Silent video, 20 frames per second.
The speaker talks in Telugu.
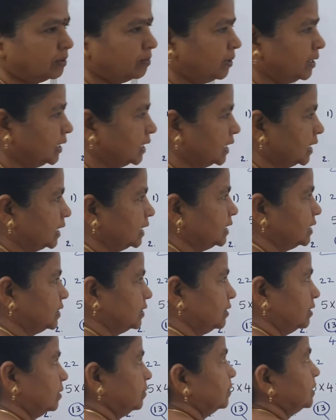మనకి ఇక్కడ
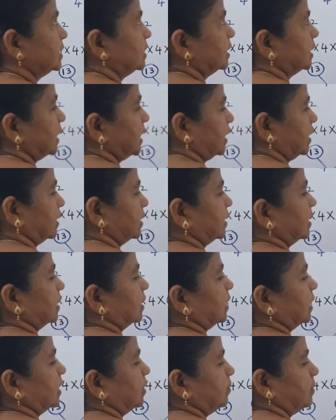ఇచ్చినాడు మిస్సింగ్ క్యారెక్టర్ కానీ